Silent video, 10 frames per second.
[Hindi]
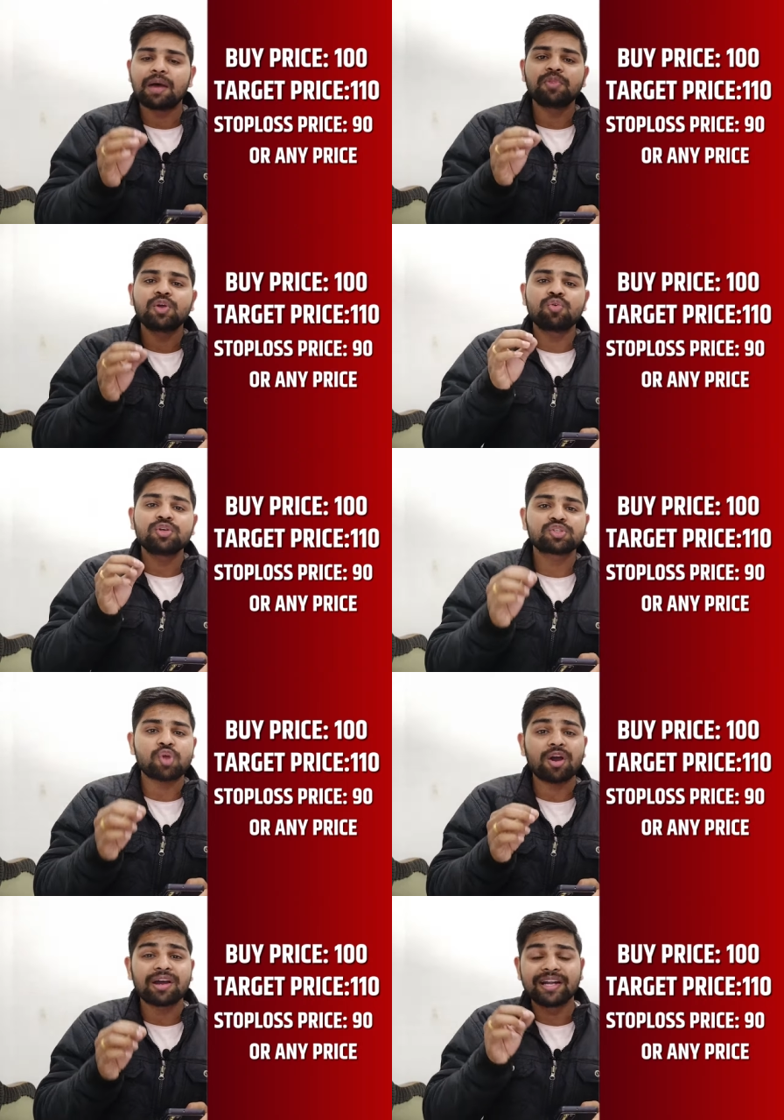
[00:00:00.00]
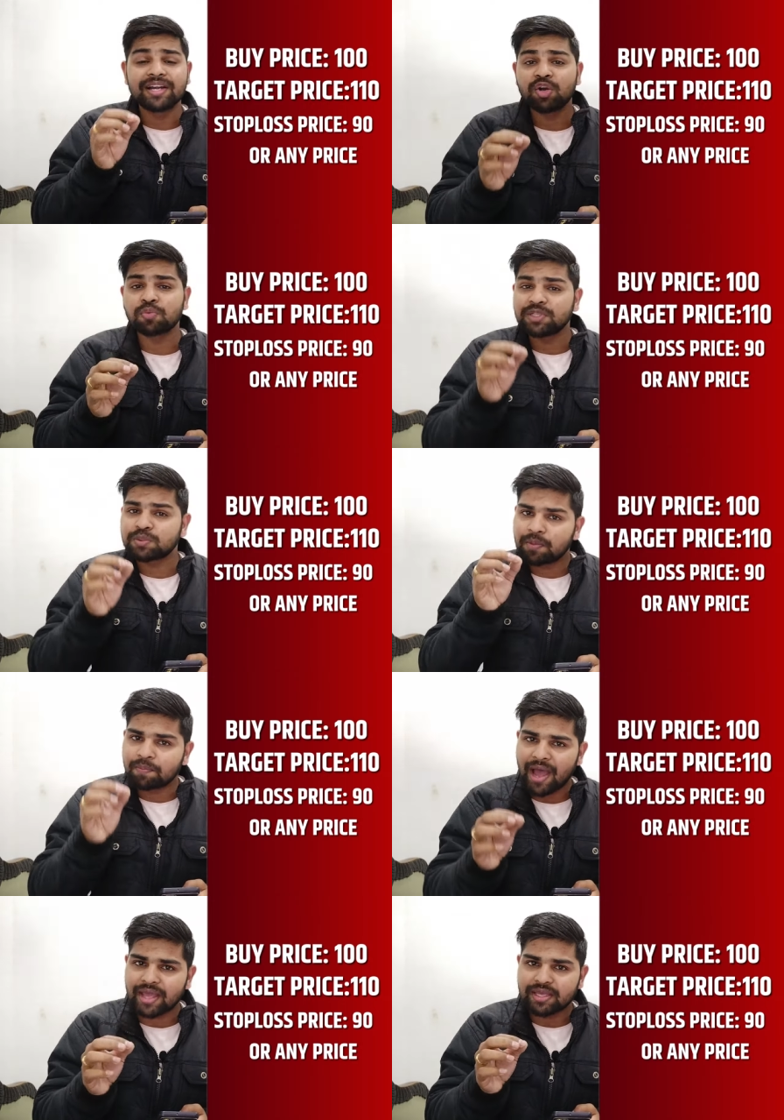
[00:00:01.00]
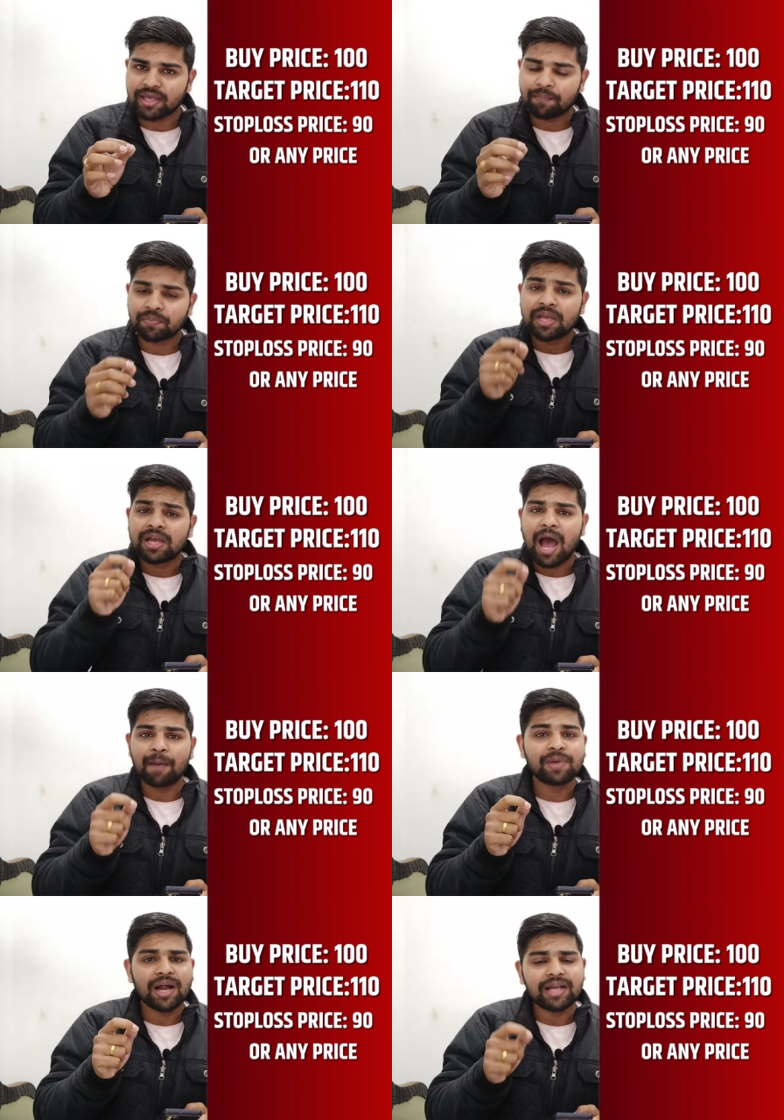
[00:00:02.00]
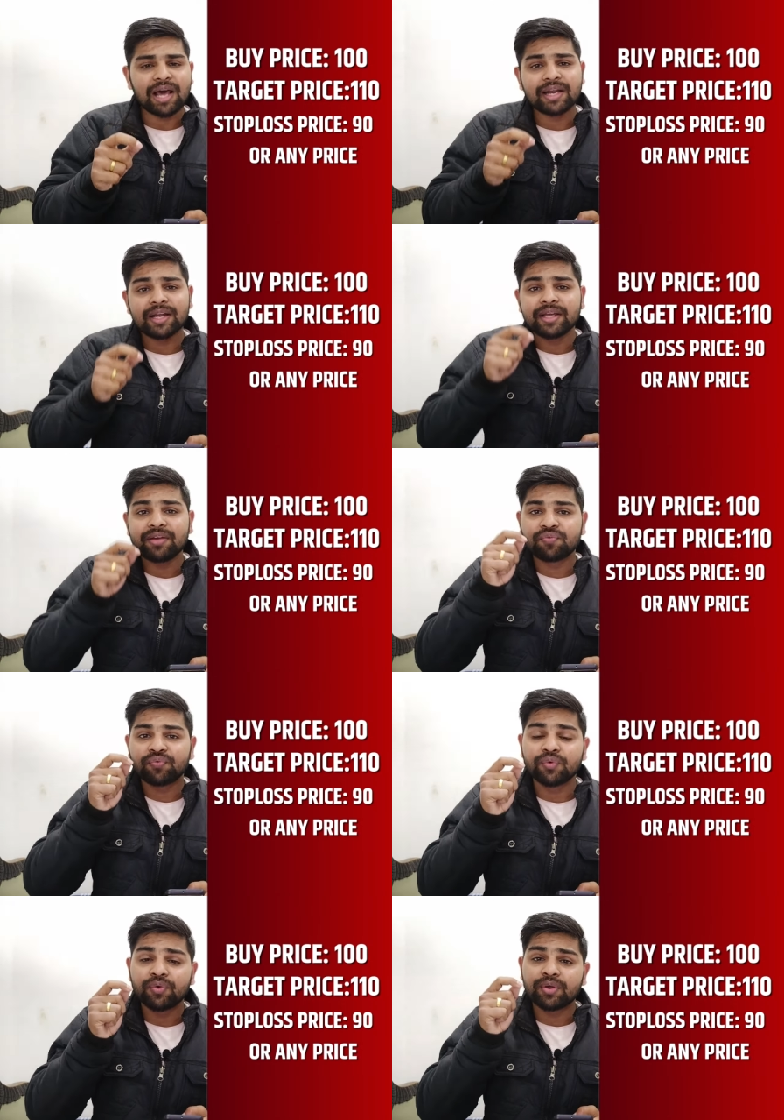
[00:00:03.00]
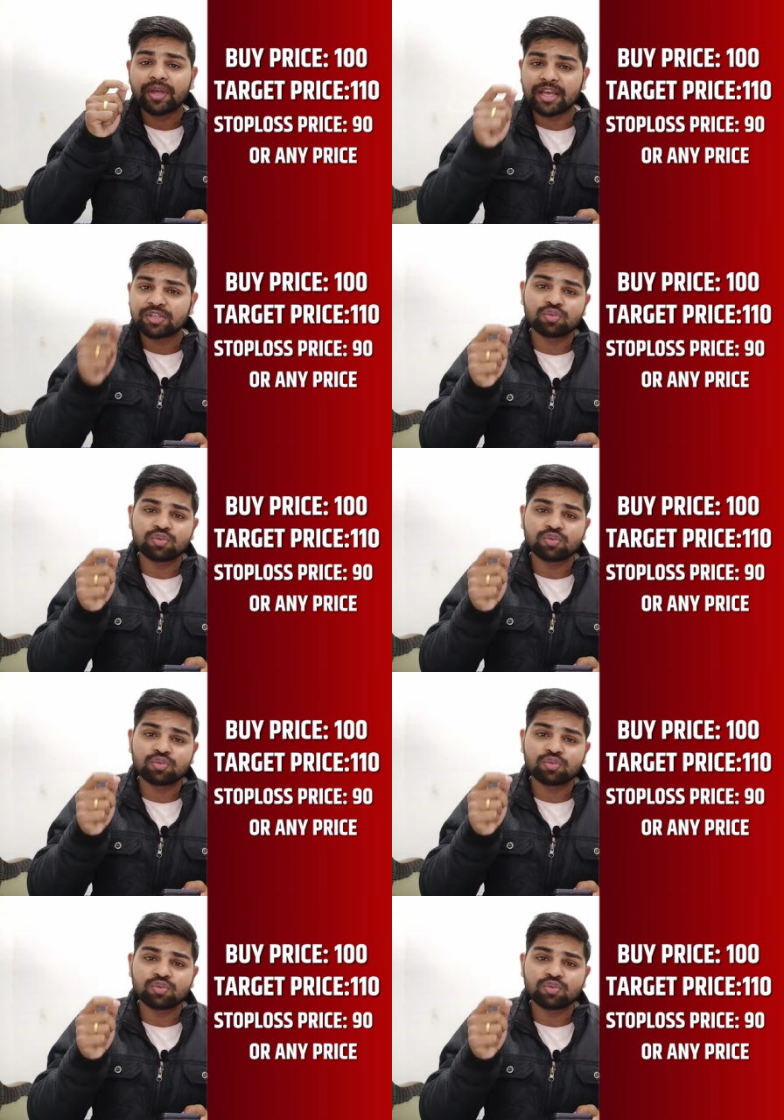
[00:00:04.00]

आपने कोई स्टॉक हंड्रेड रुपीज़ पे बाय किया आपका टारगेट है एक